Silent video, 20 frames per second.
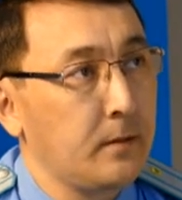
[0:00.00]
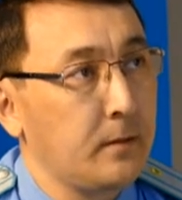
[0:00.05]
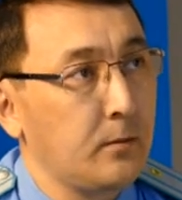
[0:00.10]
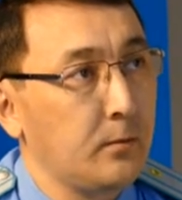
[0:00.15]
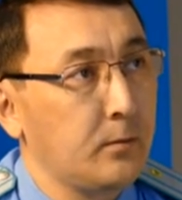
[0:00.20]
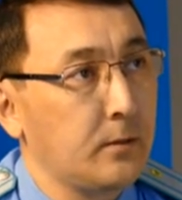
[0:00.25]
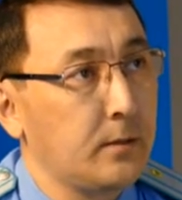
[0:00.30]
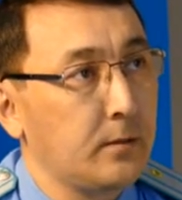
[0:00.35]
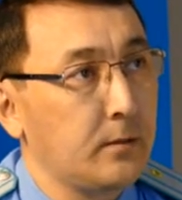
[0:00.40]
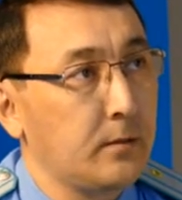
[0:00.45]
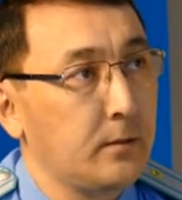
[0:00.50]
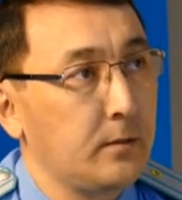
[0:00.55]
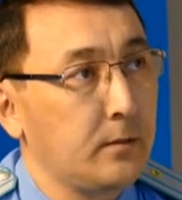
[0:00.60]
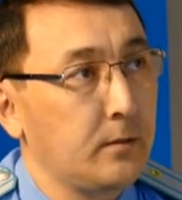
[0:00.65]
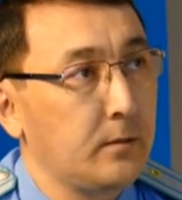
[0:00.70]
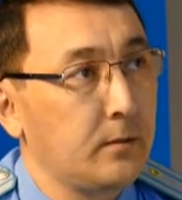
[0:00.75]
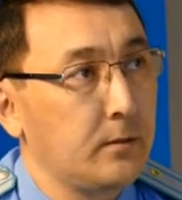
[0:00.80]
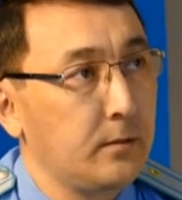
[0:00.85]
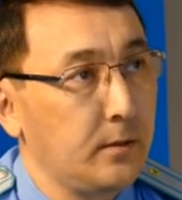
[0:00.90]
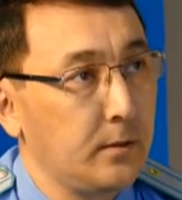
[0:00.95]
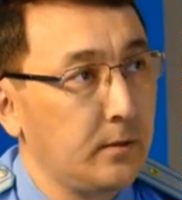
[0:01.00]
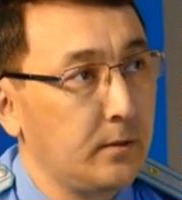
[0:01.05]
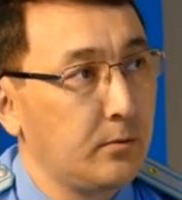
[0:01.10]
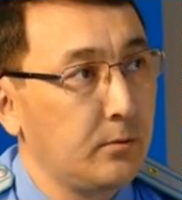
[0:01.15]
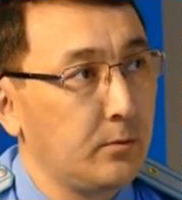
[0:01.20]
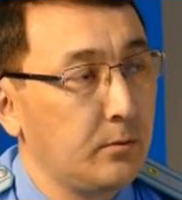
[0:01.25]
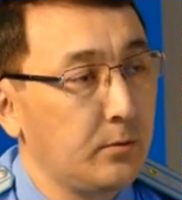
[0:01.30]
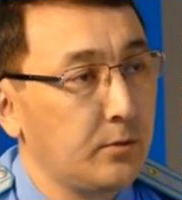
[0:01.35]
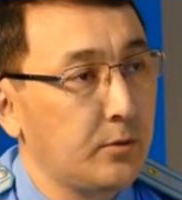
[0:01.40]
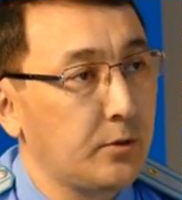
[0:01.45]
У нас
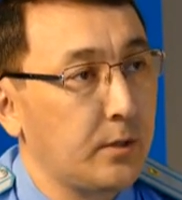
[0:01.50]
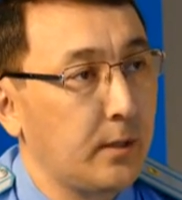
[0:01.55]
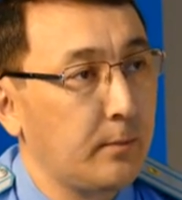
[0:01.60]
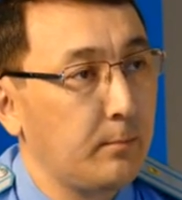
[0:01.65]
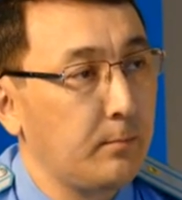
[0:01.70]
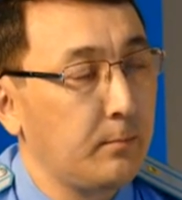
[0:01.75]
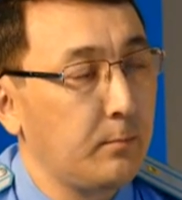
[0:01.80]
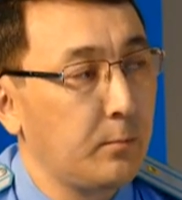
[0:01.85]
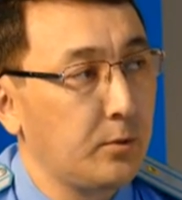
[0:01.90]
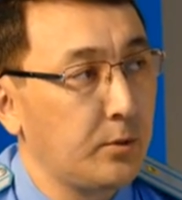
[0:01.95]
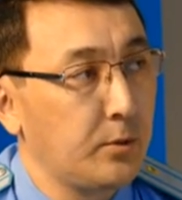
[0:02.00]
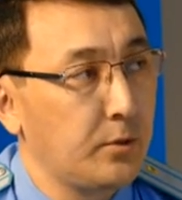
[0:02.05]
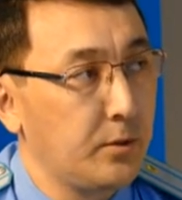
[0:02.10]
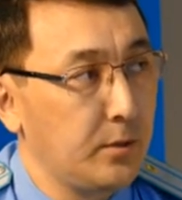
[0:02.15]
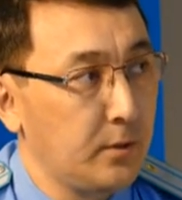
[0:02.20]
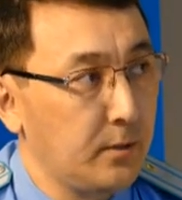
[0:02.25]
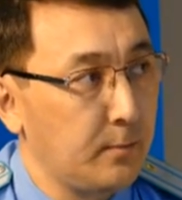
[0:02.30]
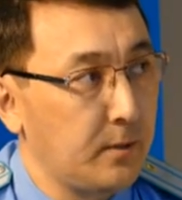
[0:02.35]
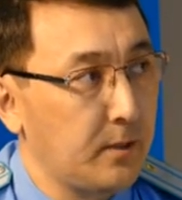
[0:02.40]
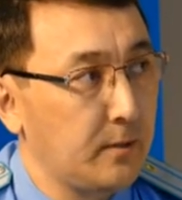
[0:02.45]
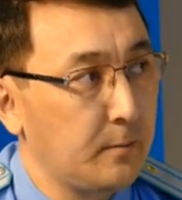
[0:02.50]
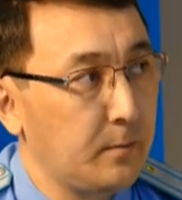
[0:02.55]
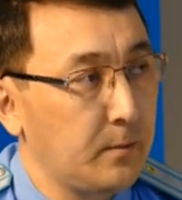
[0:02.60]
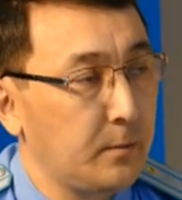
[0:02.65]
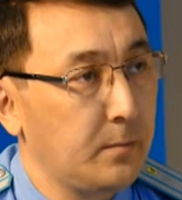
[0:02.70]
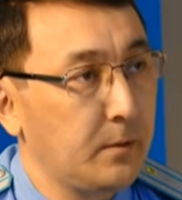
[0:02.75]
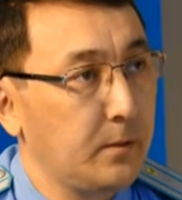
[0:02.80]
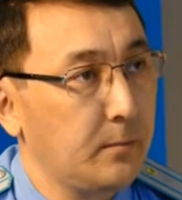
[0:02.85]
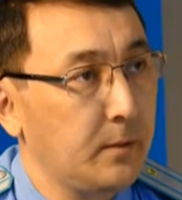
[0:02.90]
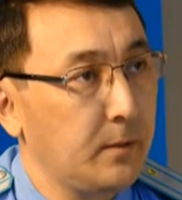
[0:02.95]
действует штаб по защите прав
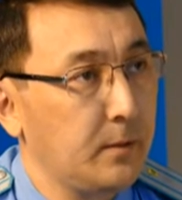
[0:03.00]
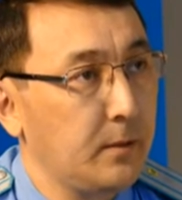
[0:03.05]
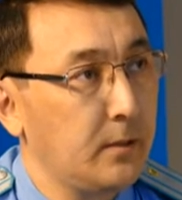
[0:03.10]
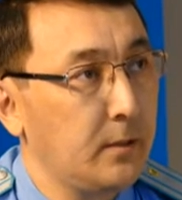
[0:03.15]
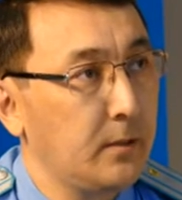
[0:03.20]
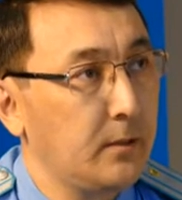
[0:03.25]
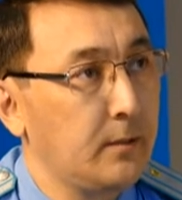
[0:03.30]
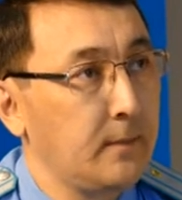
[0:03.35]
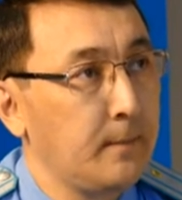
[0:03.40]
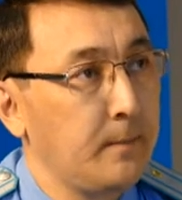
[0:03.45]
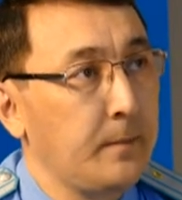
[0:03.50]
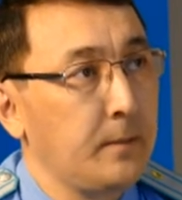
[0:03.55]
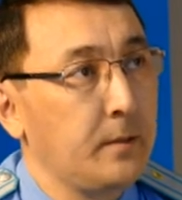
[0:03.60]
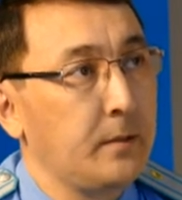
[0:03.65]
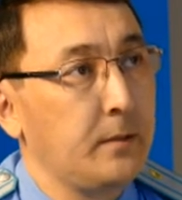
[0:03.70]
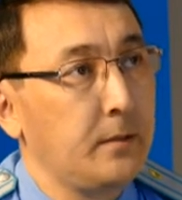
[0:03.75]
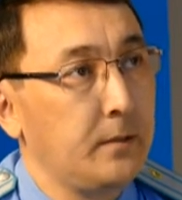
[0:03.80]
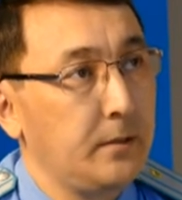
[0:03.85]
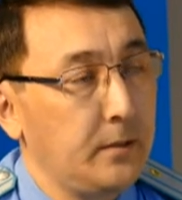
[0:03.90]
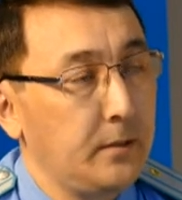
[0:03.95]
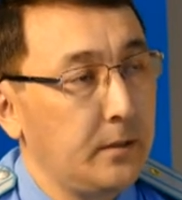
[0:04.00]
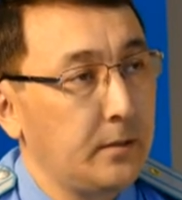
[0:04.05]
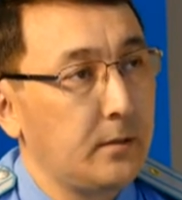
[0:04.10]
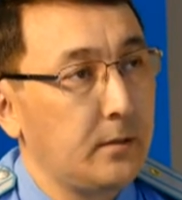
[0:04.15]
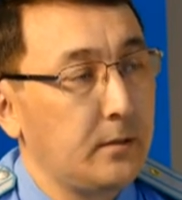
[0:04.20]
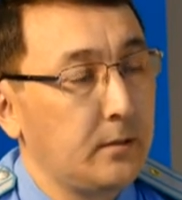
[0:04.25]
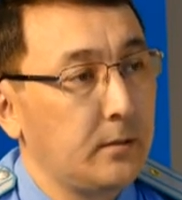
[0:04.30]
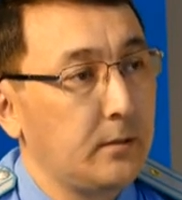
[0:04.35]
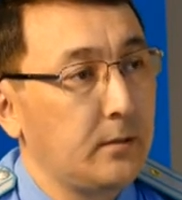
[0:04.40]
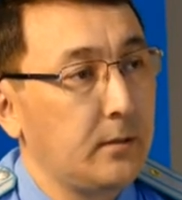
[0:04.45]
предпринимателей – и
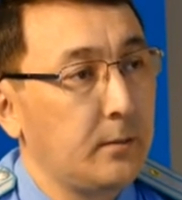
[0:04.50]
если